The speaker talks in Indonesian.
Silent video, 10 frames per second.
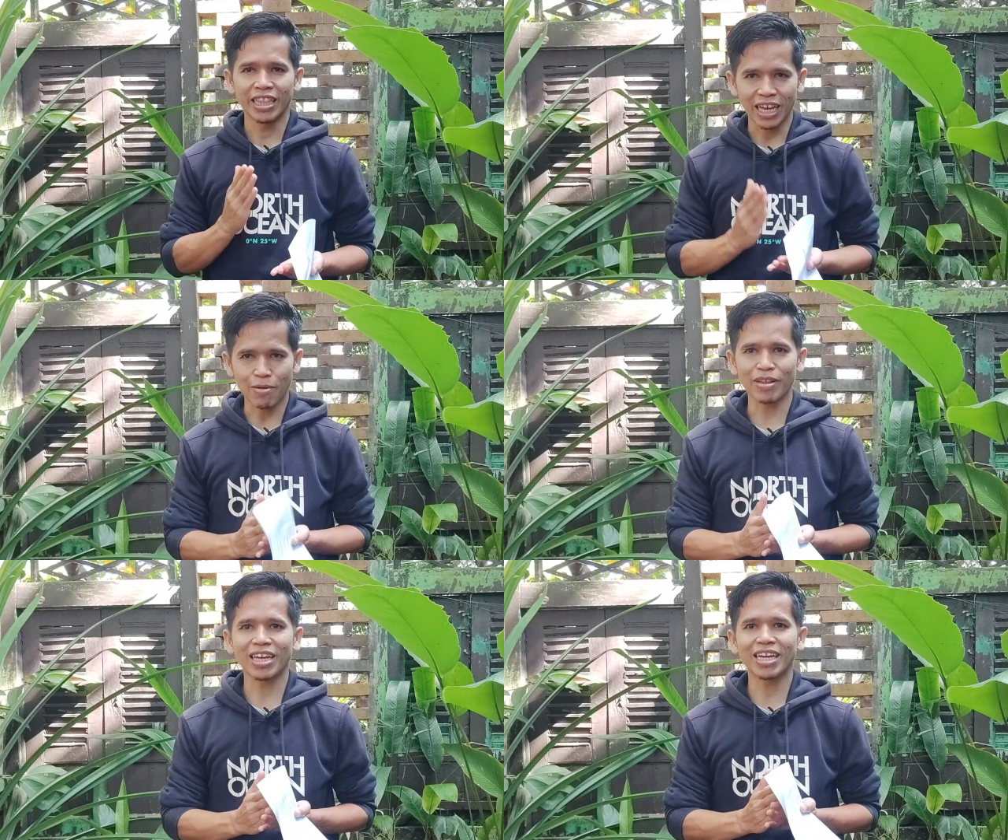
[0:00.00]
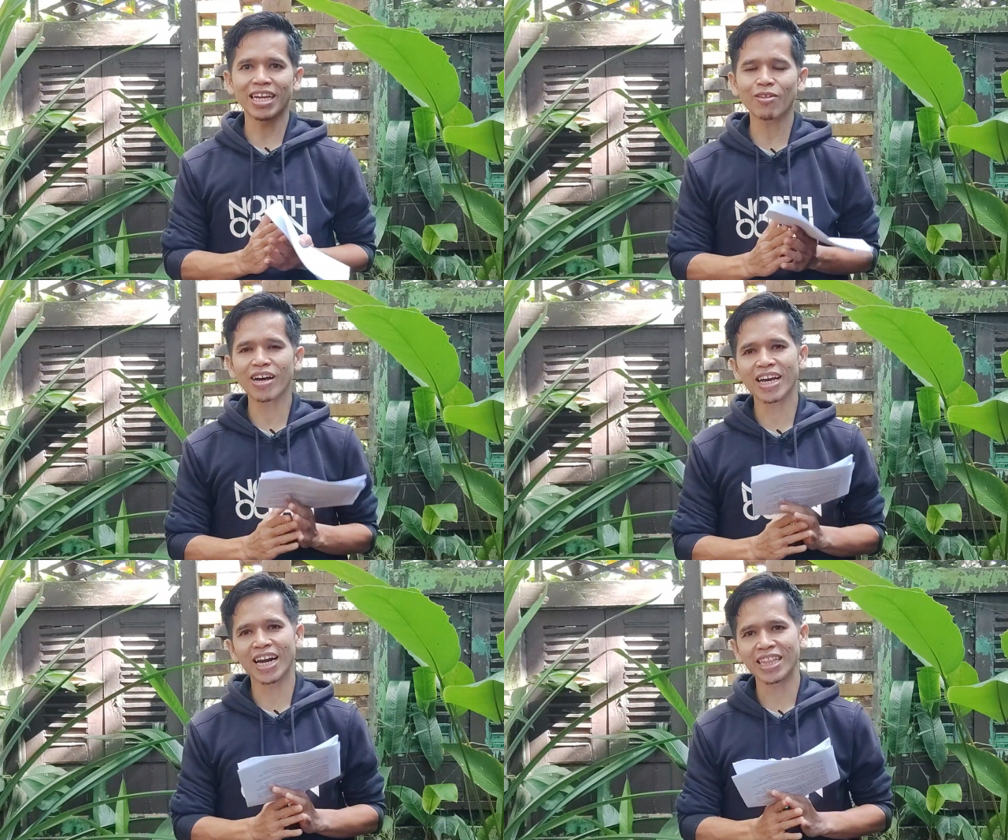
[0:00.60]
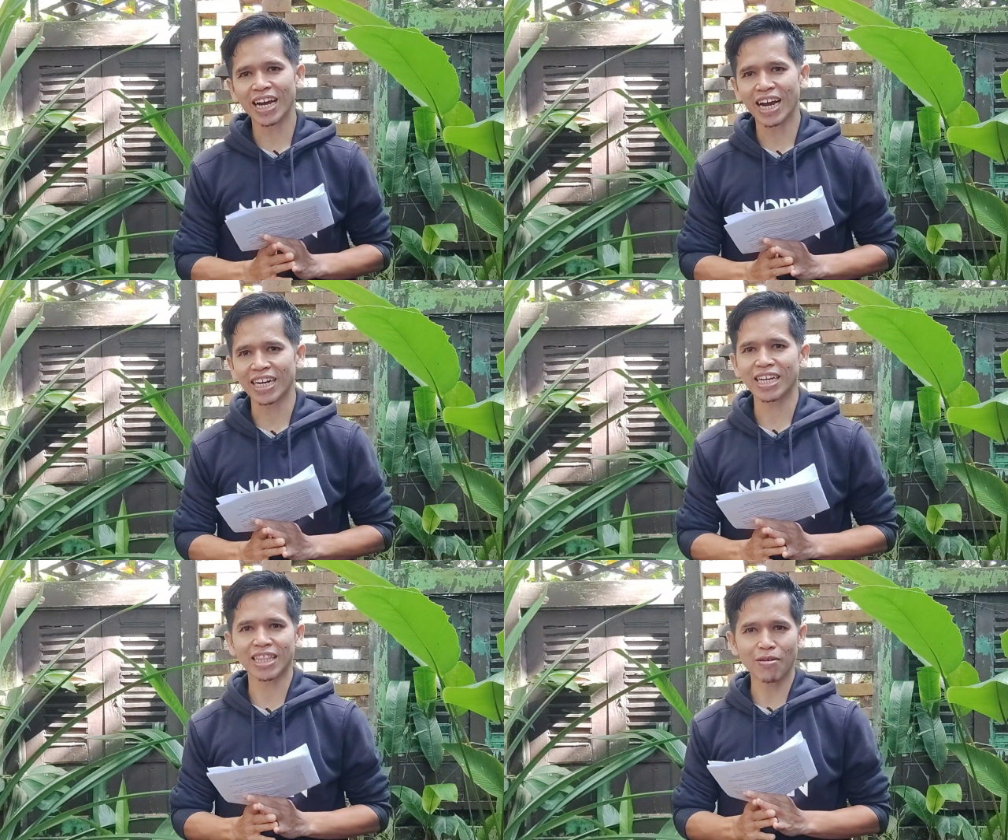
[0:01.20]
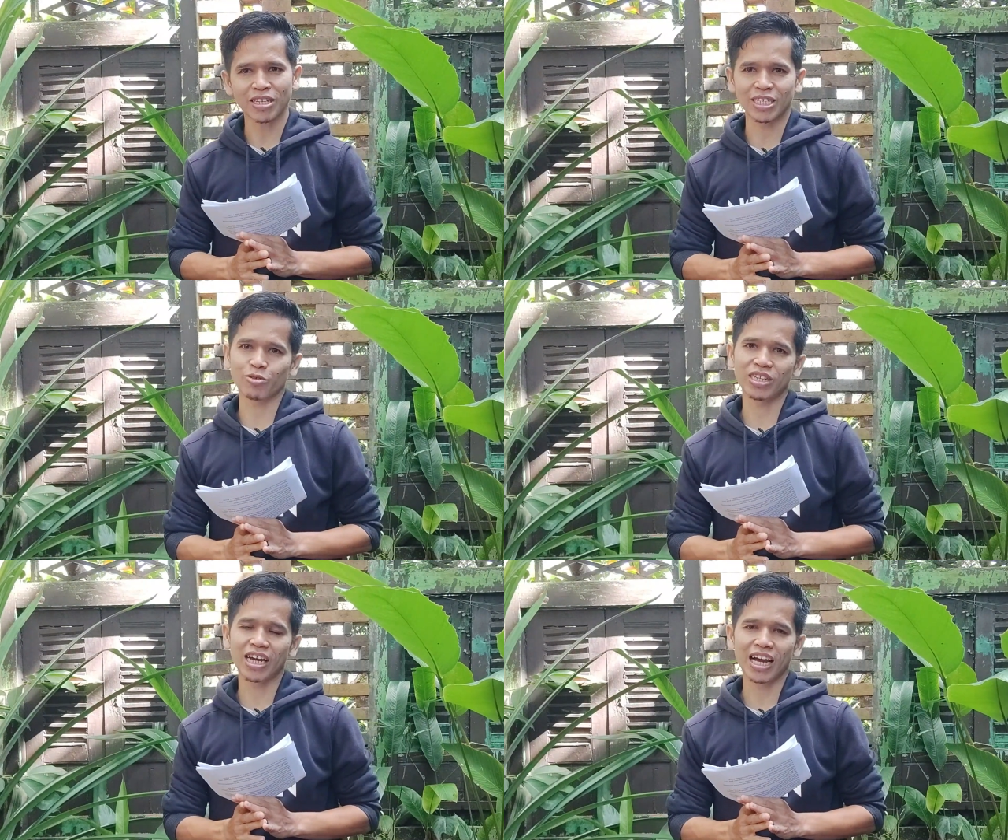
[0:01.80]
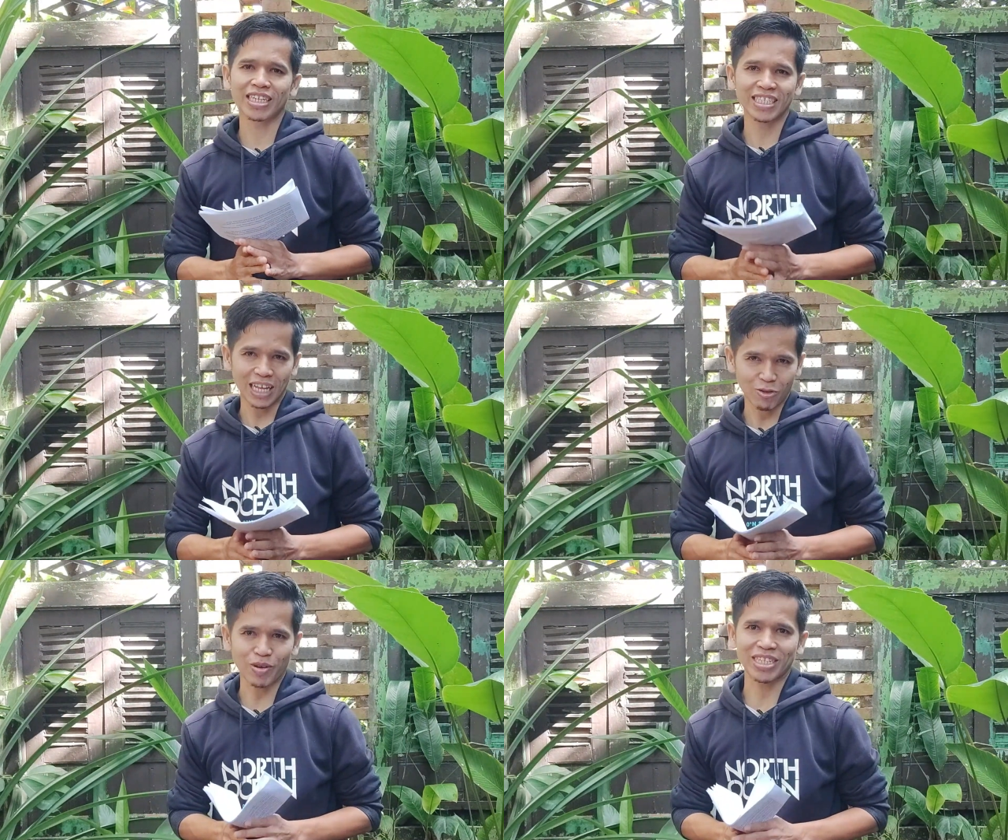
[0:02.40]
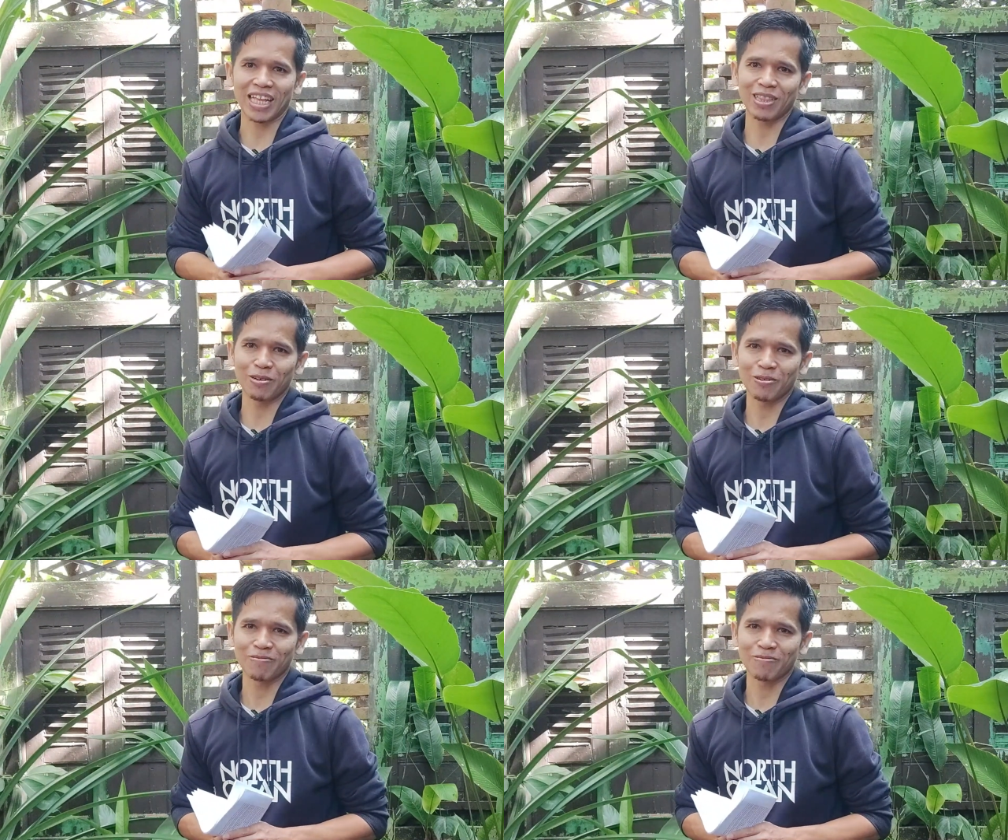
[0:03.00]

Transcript: Tiga pertanyaan itulah yang nanti akan kita diskusikan satu persatu.